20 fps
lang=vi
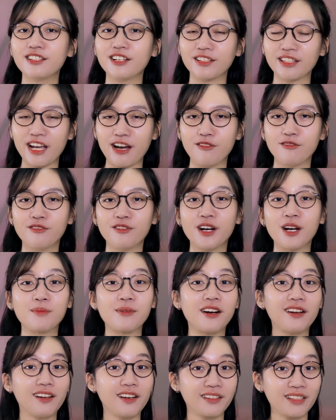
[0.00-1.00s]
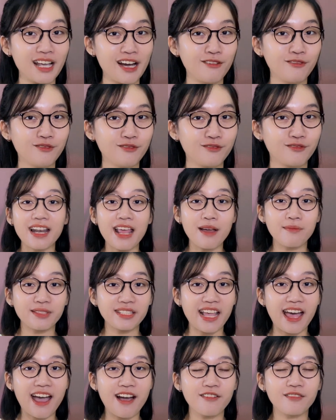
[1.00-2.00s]
cho nhau học hỏi lẫn nhau làm
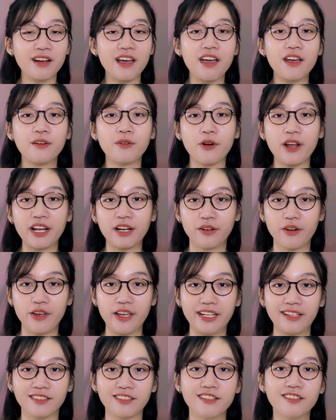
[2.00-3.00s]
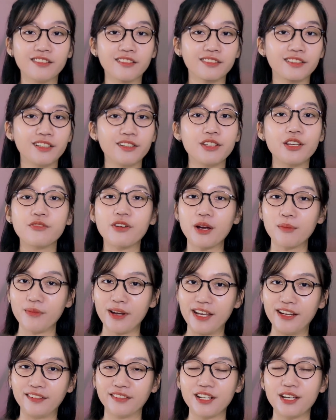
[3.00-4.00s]
sao để rèn luyện được tư duy phản
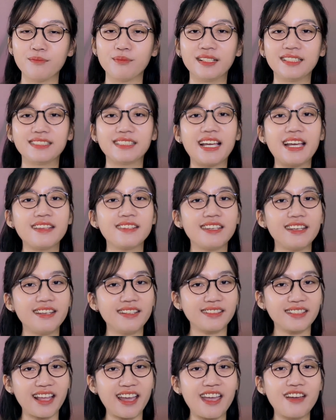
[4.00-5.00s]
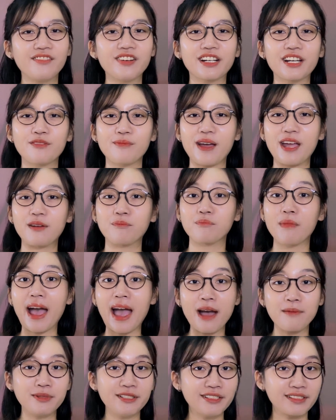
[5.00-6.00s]
biện thì mình sẽ chia sẻ với các bạn
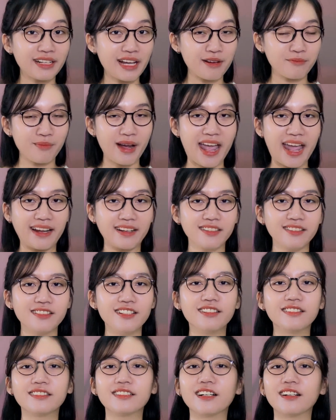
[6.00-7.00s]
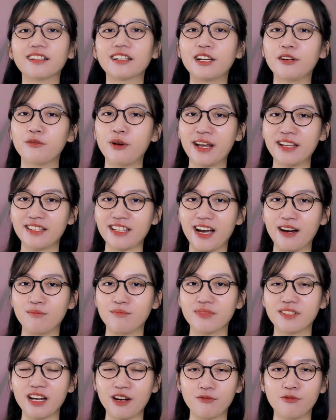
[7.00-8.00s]
ba bước căn bản nhưng cực kỳ quan trọng
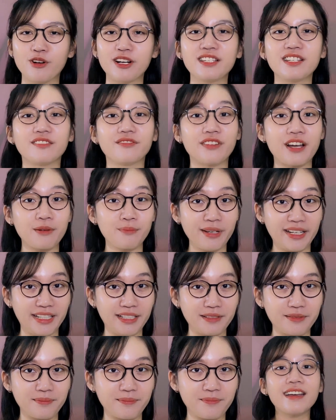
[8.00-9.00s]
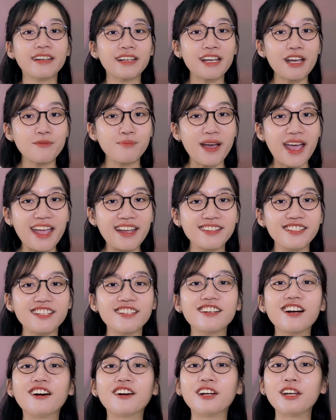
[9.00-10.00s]
trong quá trình phản biện các bạn chỉ
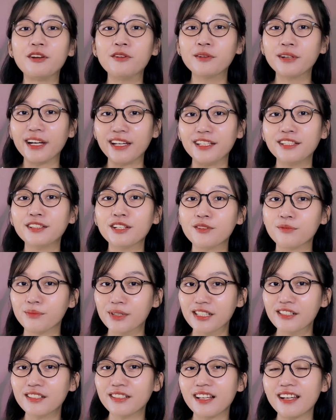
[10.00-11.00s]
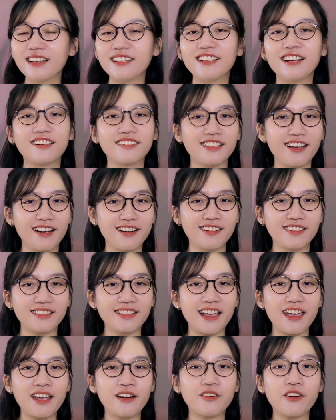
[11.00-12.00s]
cần hiểu kỹ từng bước thì dần dần
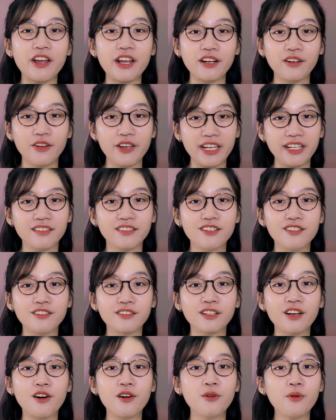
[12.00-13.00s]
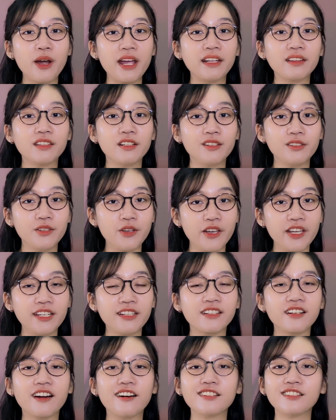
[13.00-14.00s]
sẽ rèn luyện được thói quen tư
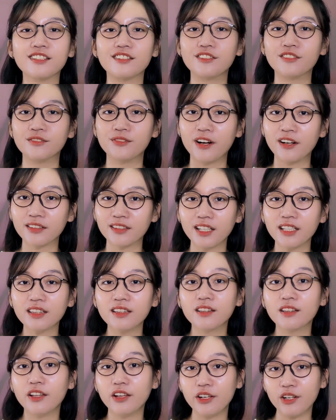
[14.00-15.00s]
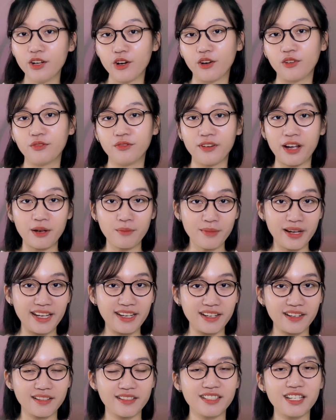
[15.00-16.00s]
duy có sự phân tích lý luận phản
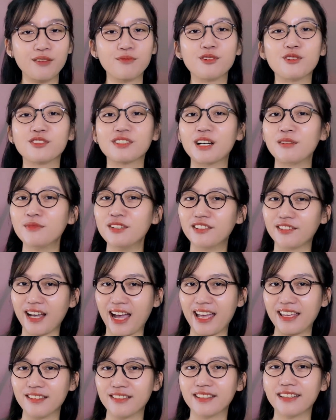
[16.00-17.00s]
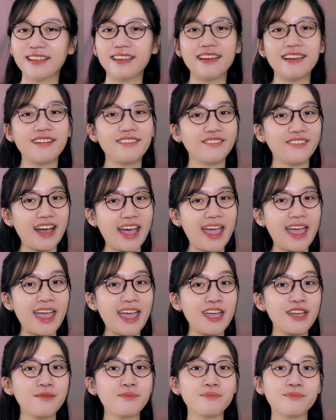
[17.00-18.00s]
biện trong cuộc sống thường ngày
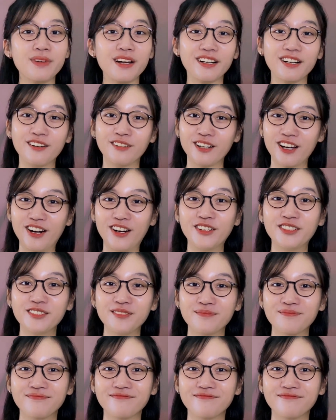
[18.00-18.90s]
và bắt đầu thôi